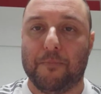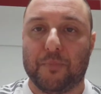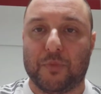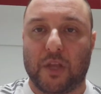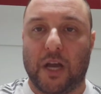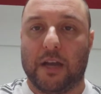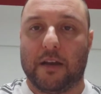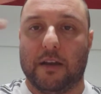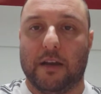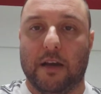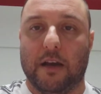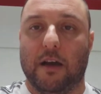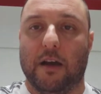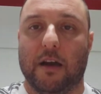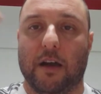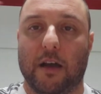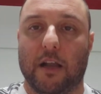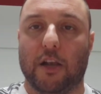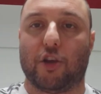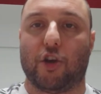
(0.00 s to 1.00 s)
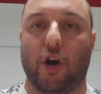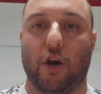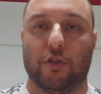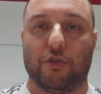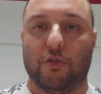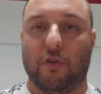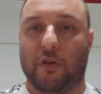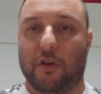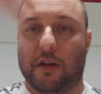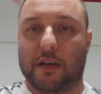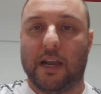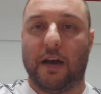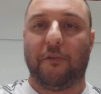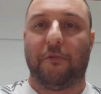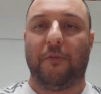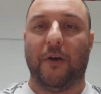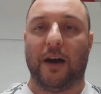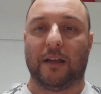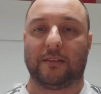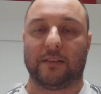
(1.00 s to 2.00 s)
Tan, uh, il Condor n'ha
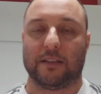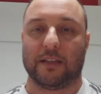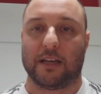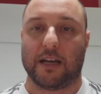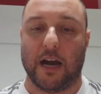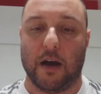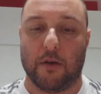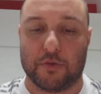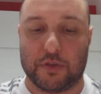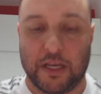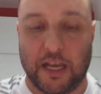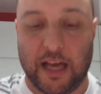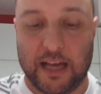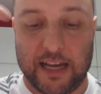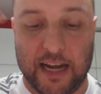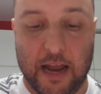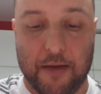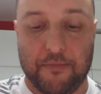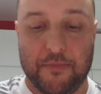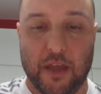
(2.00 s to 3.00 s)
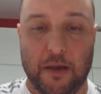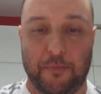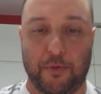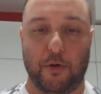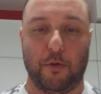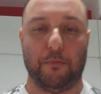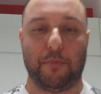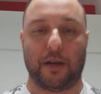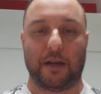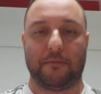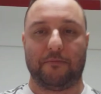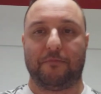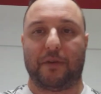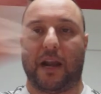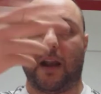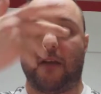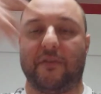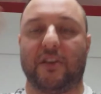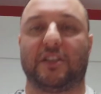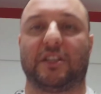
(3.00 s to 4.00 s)
fatto di causa la grande, però, bra
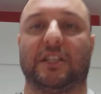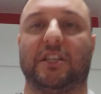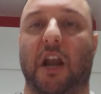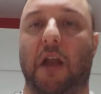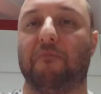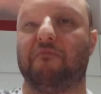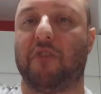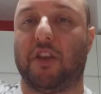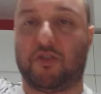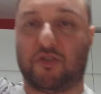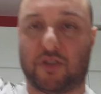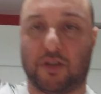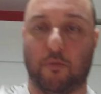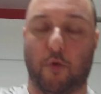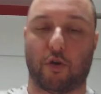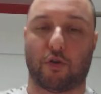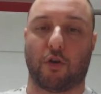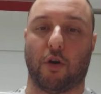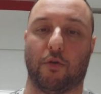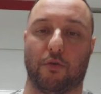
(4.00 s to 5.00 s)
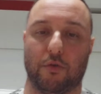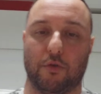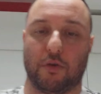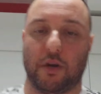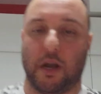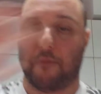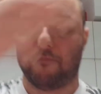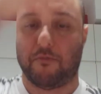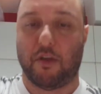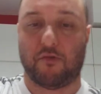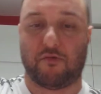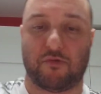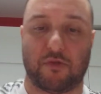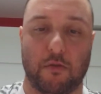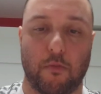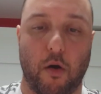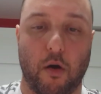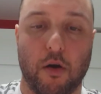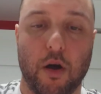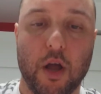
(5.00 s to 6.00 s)
bravissimo, grandissimo il Condor,
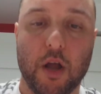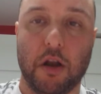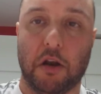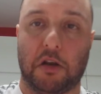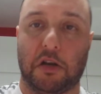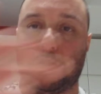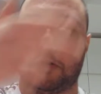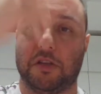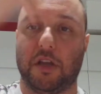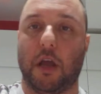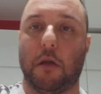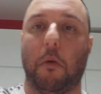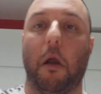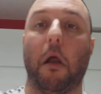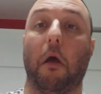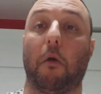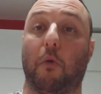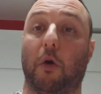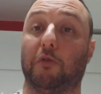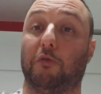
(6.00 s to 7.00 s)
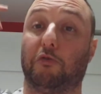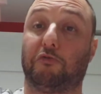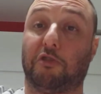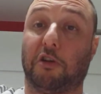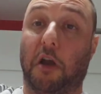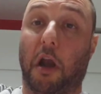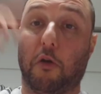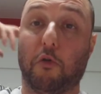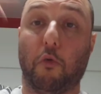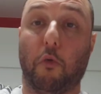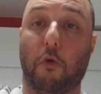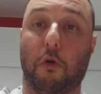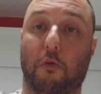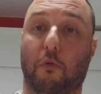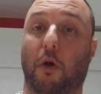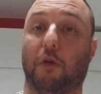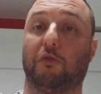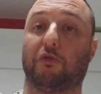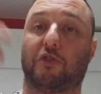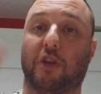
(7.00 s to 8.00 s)
grandissimo il Cristiano, eh, quando c'era lui,
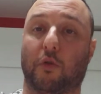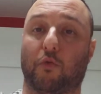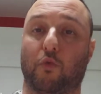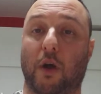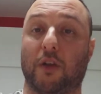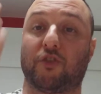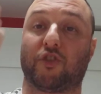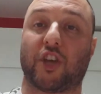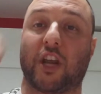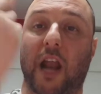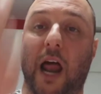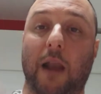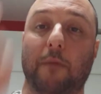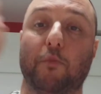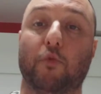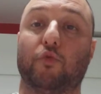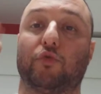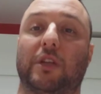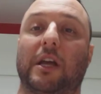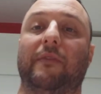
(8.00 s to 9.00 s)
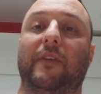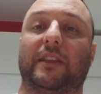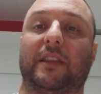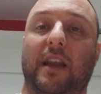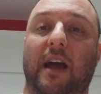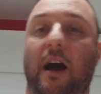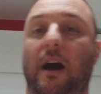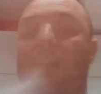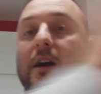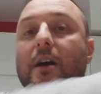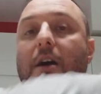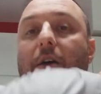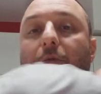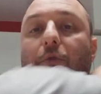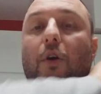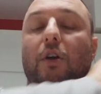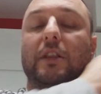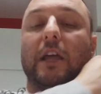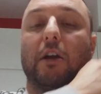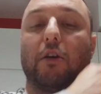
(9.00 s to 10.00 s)
quando c'era, quando c'era il Mut Capatana,
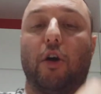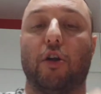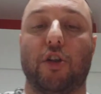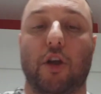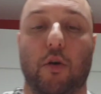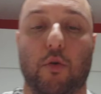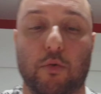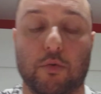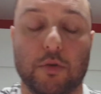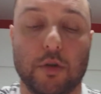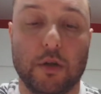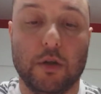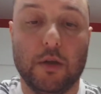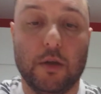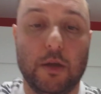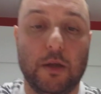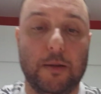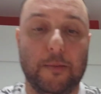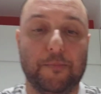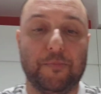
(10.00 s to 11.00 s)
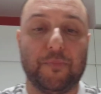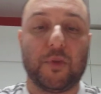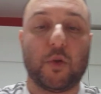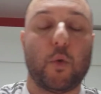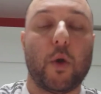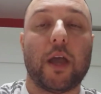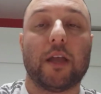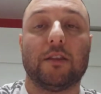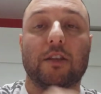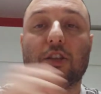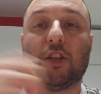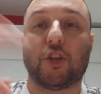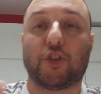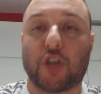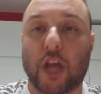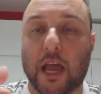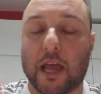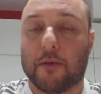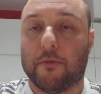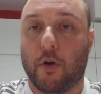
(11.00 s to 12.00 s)
fuori dei coglioni. Quindi
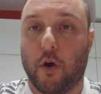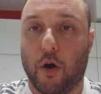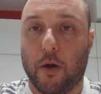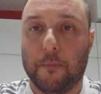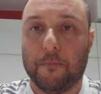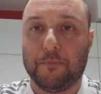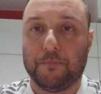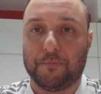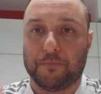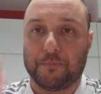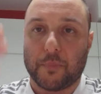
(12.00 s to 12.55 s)
dicevo,